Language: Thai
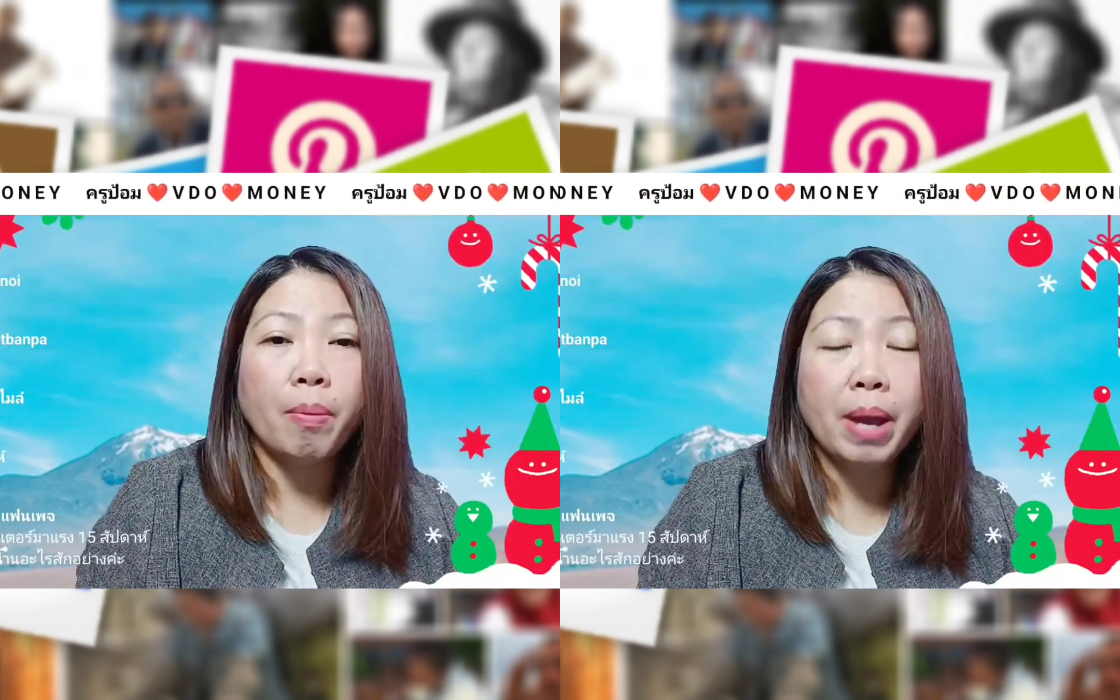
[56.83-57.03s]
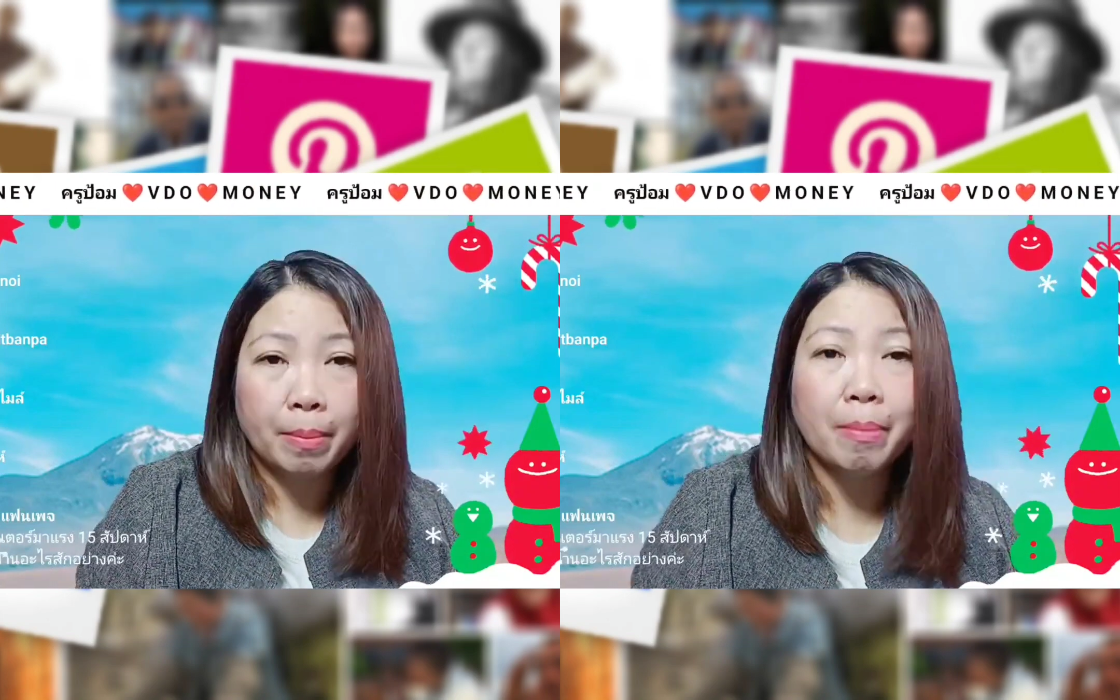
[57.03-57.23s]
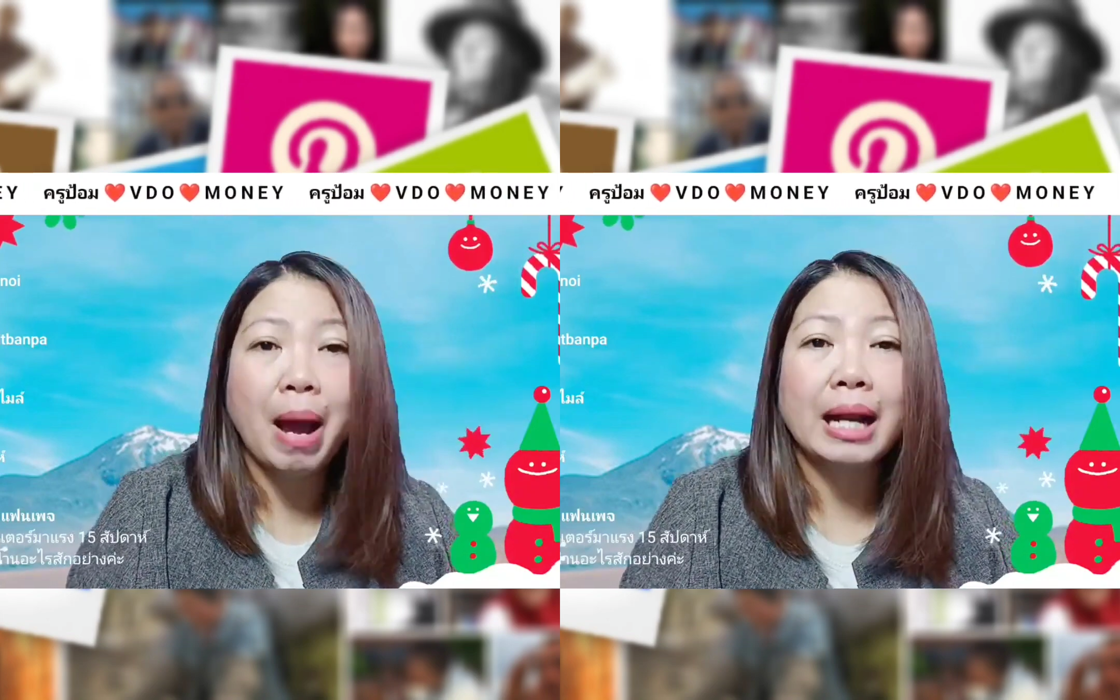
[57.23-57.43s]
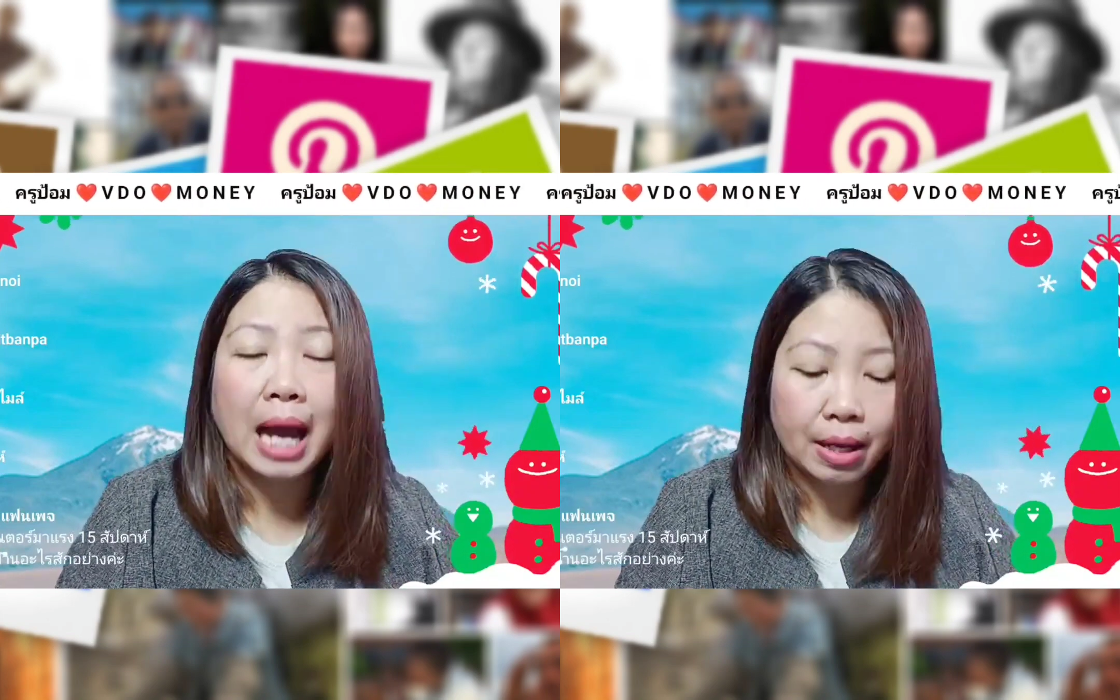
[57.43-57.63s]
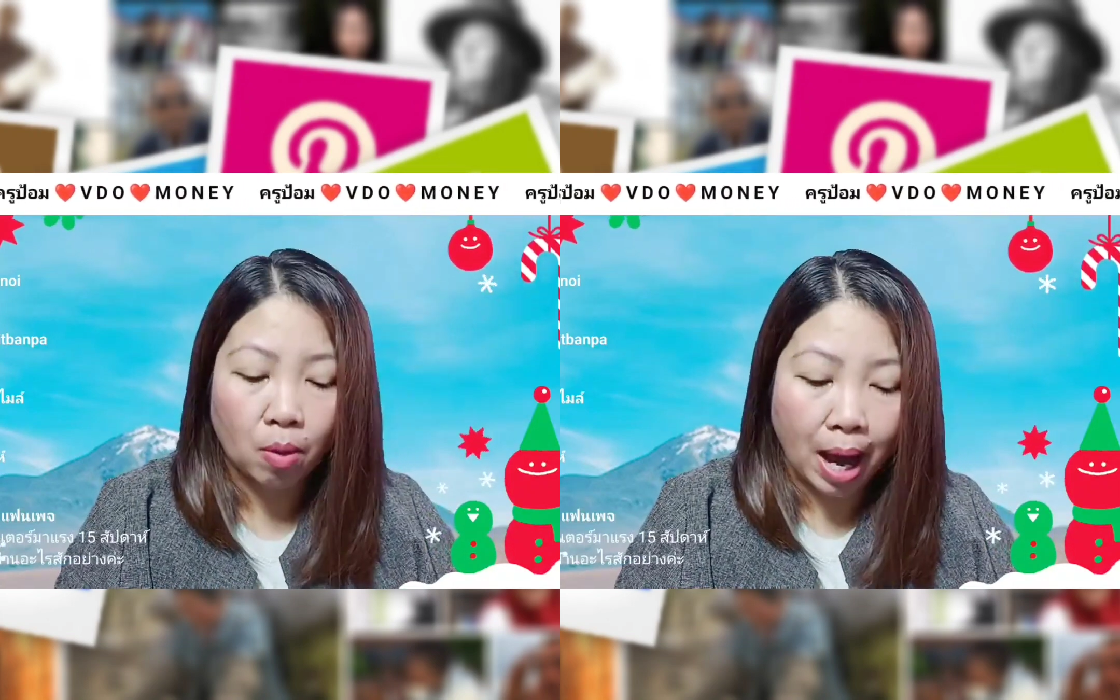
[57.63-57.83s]
ราะเพจมันผ่าน
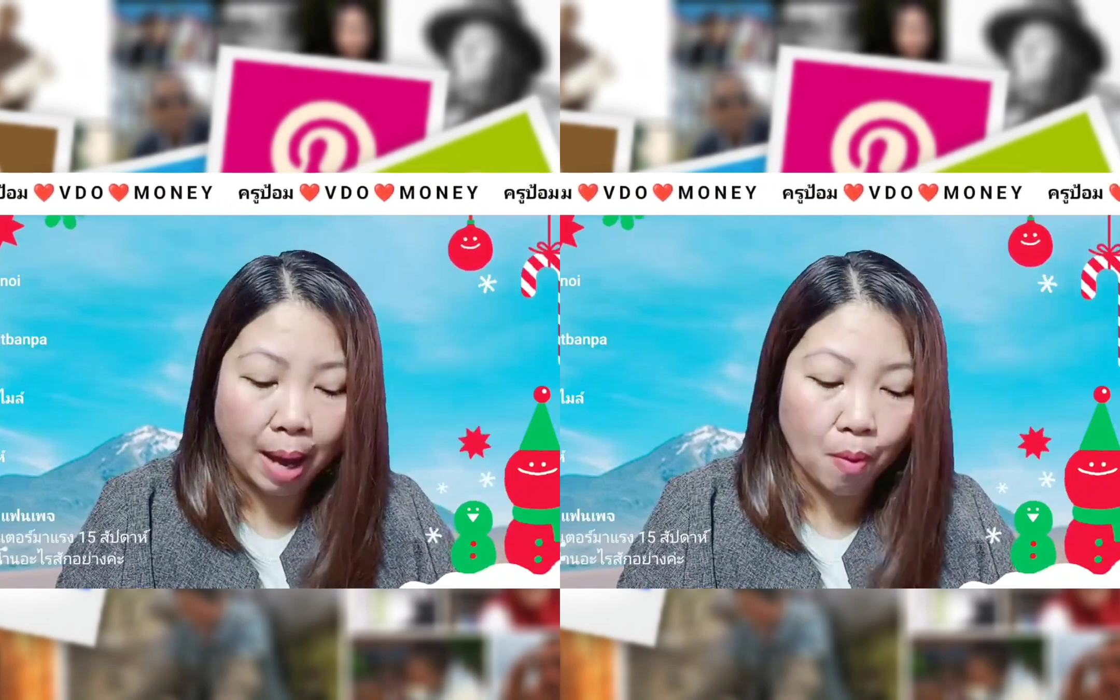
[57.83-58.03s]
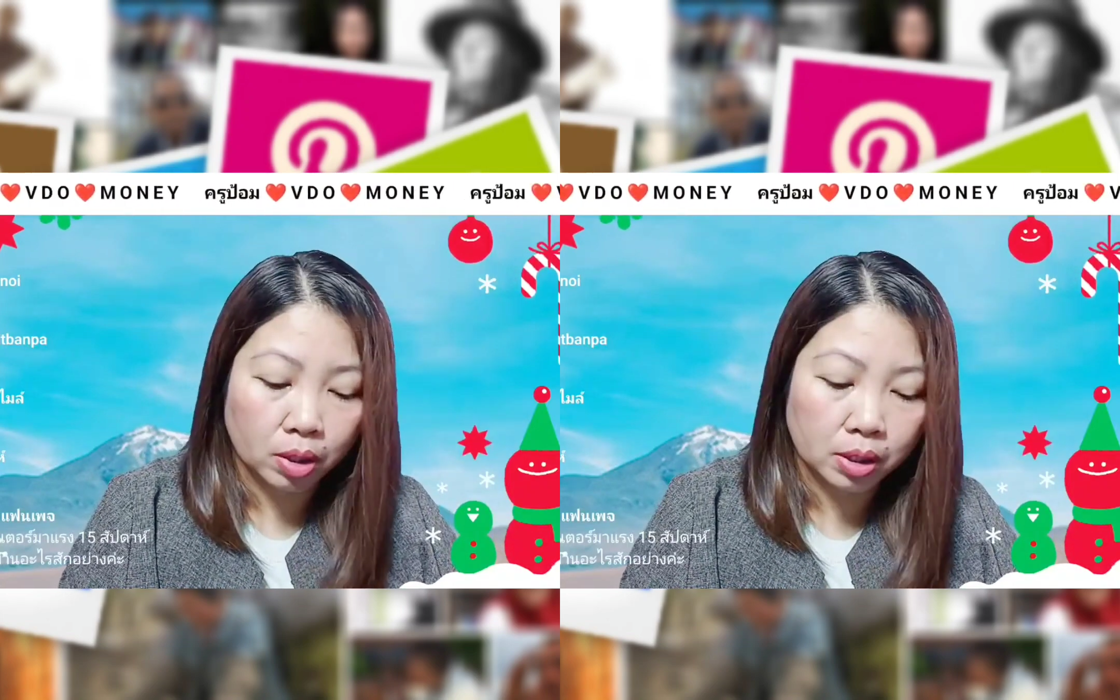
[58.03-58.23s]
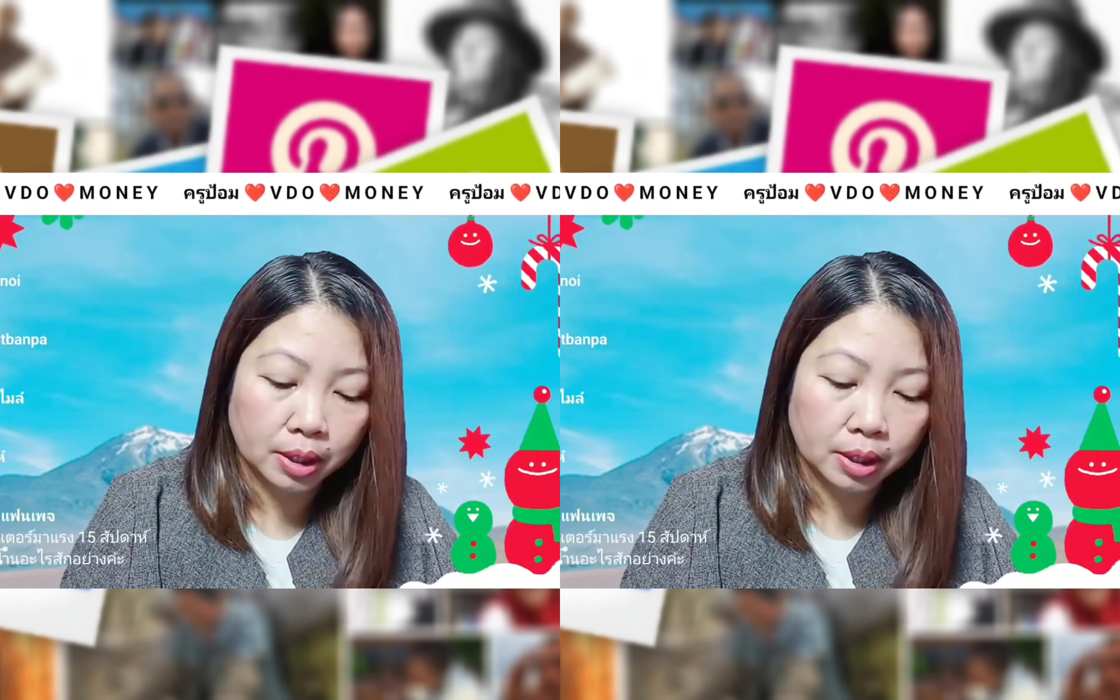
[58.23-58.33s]
ง่ายกว่าบอก